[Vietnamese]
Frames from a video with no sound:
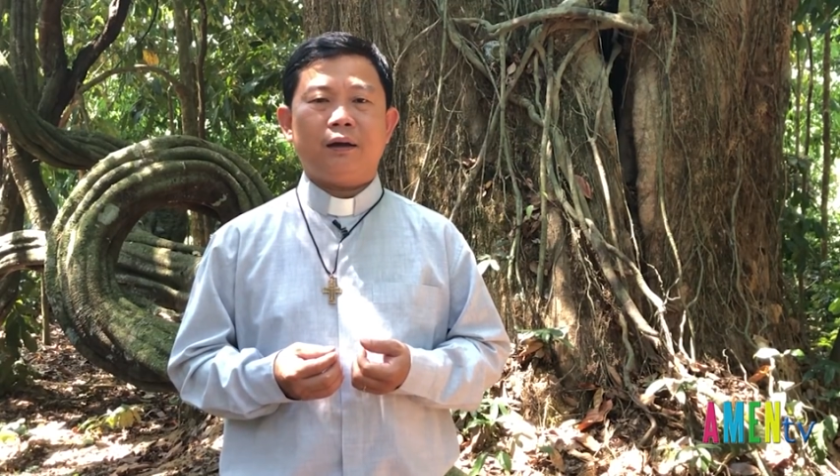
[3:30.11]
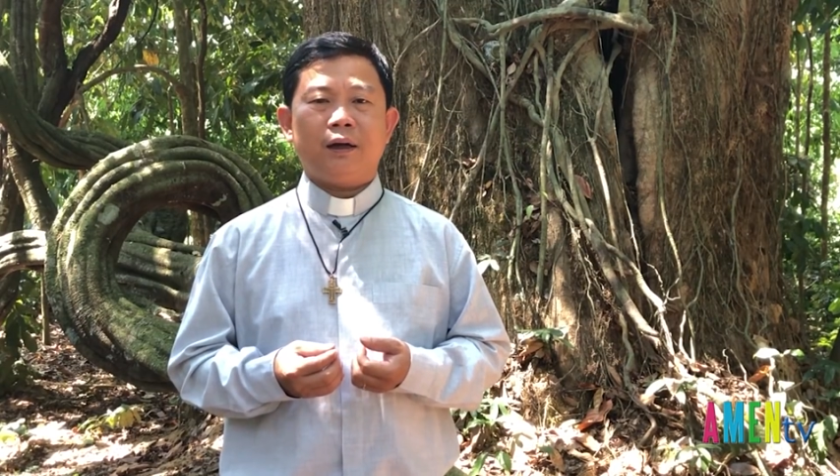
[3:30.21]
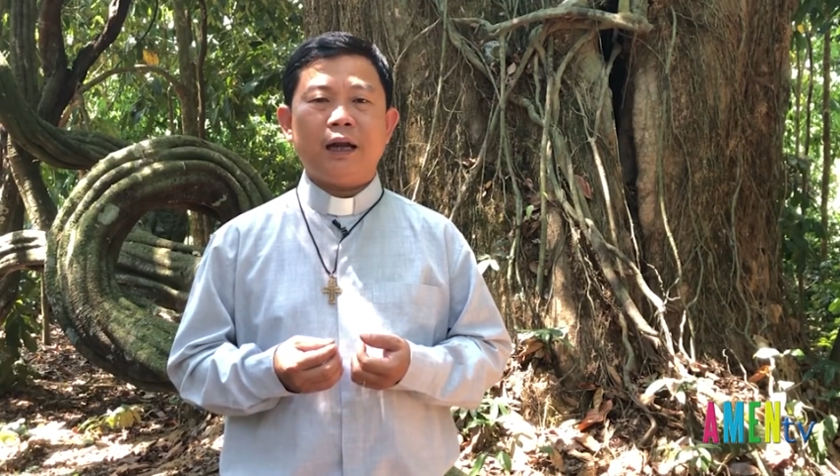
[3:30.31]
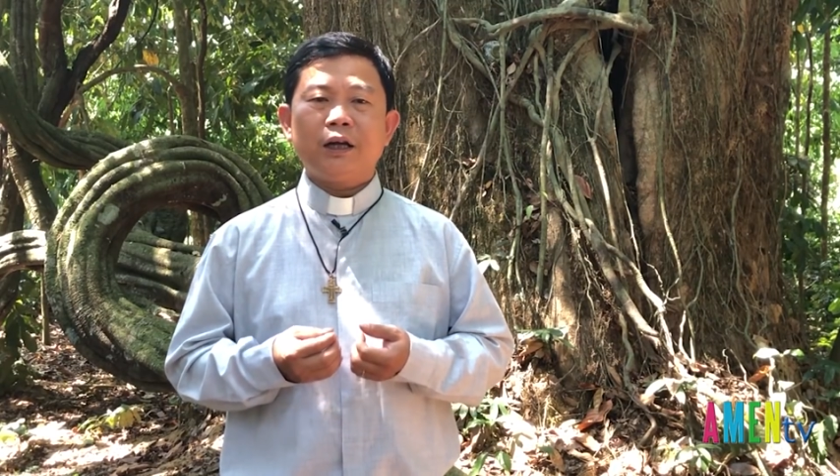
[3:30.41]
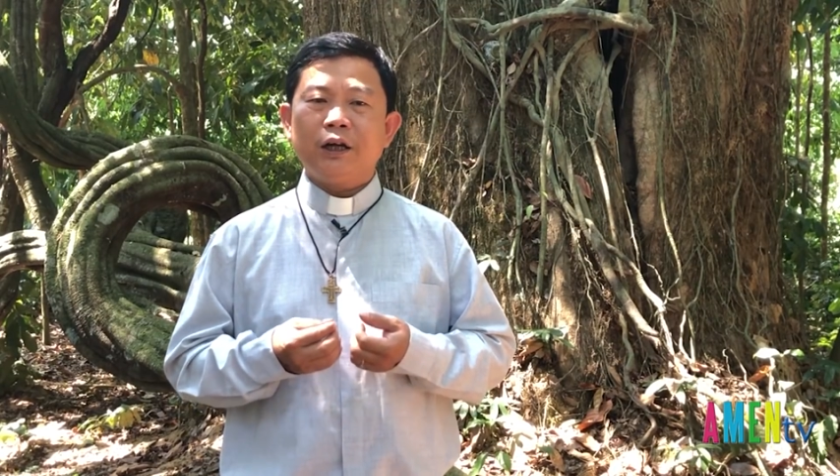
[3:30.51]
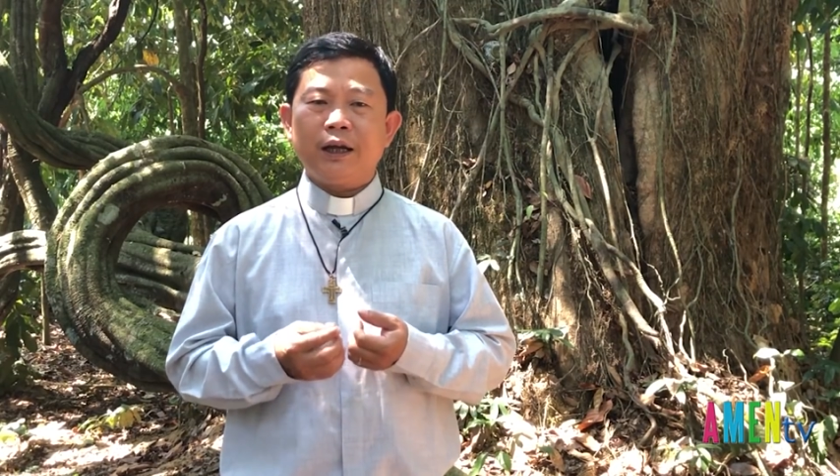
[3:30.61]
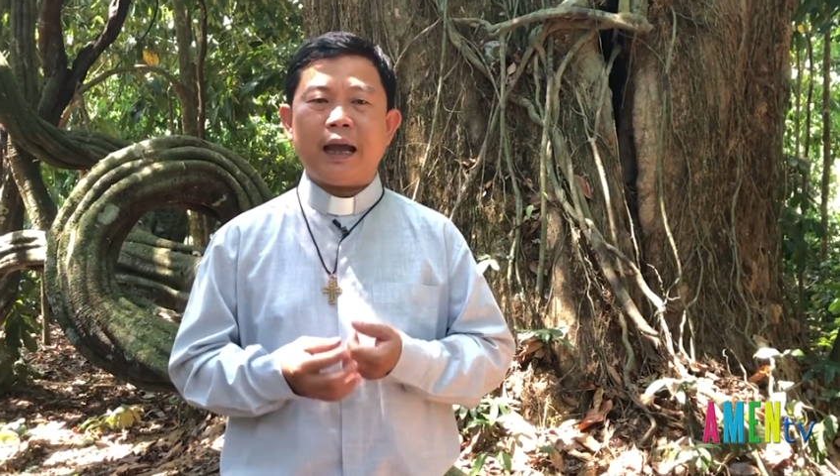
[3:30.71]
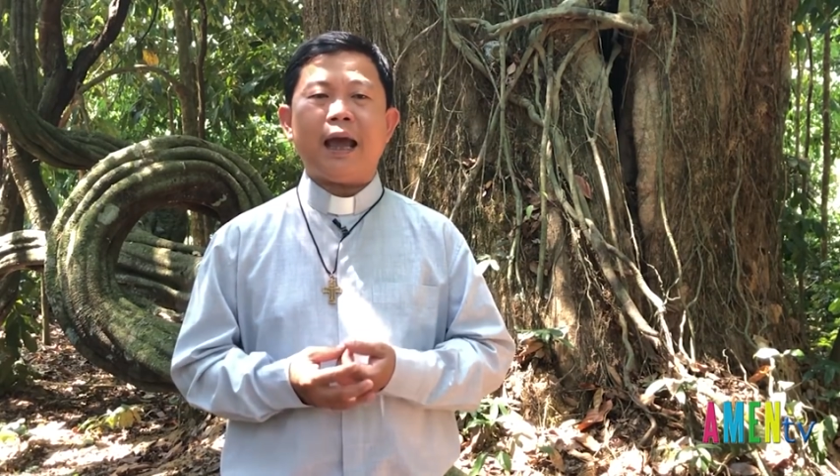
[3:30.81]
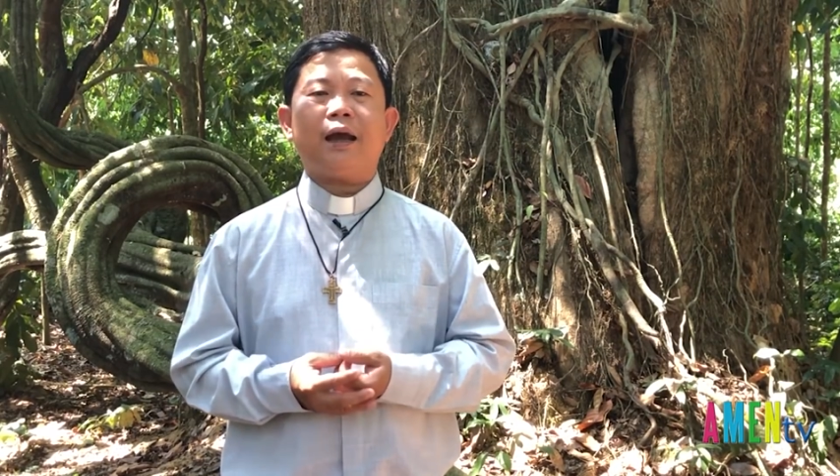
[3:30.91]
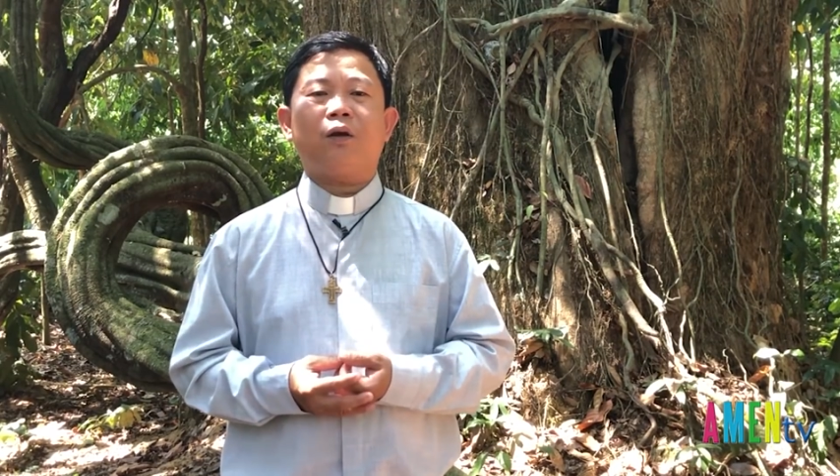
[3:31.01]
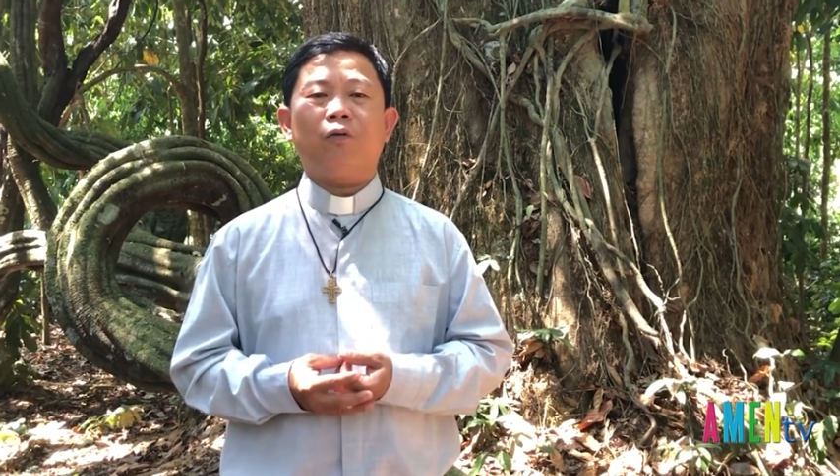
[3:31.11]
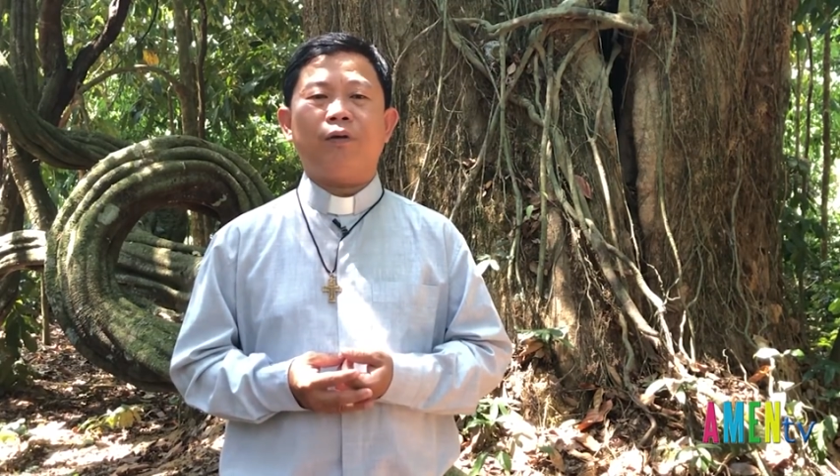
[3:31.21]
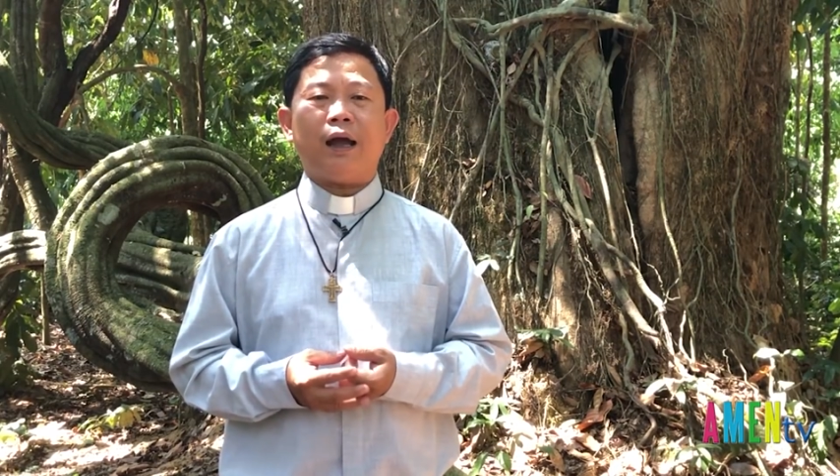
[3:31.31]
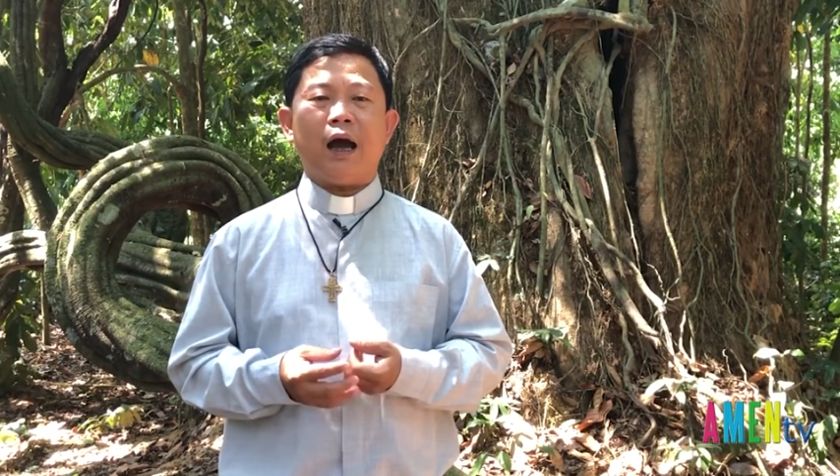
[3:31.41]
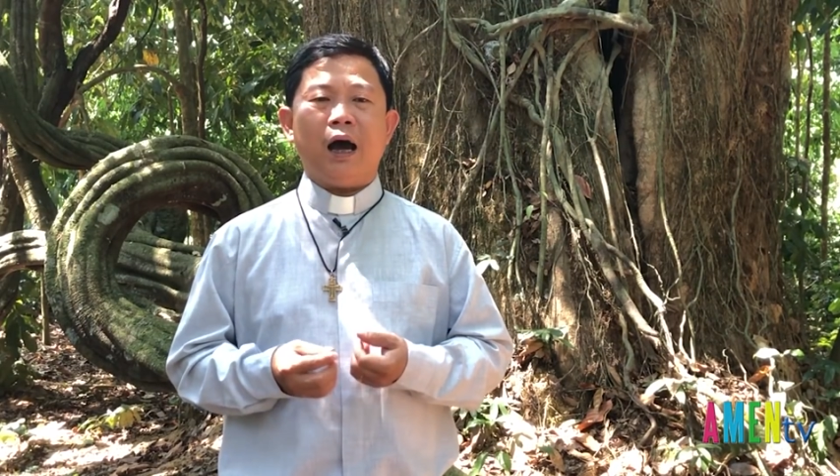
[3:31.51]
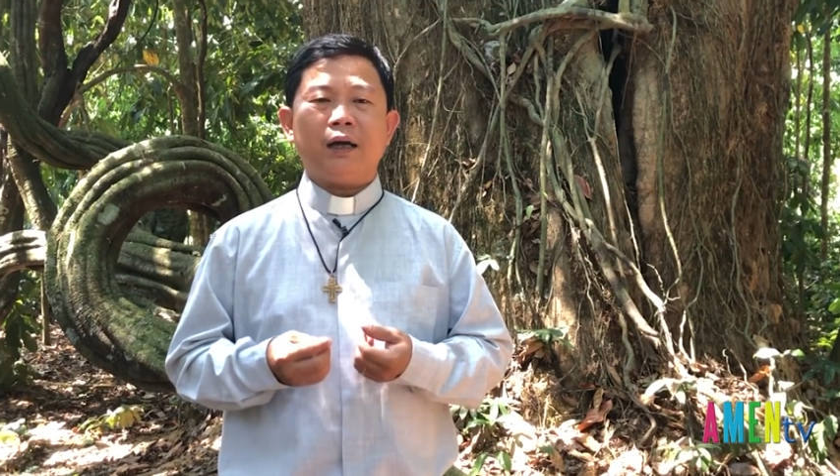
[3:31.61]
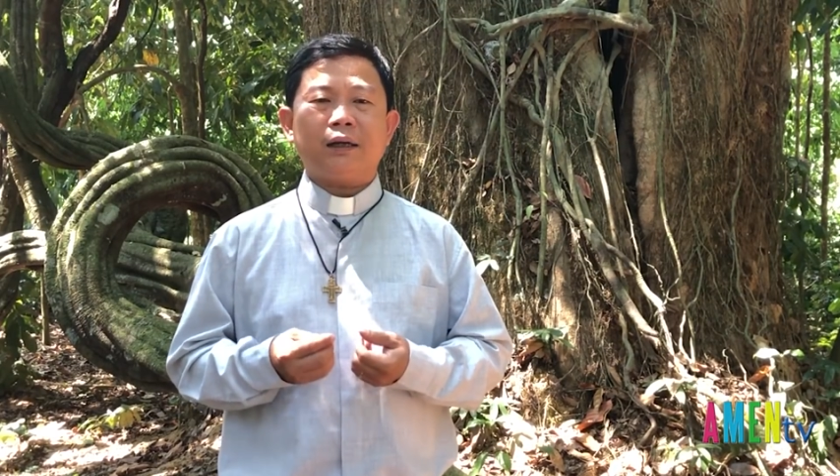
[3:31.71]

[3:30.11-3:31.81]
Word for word: nên người nghe cũng phải ở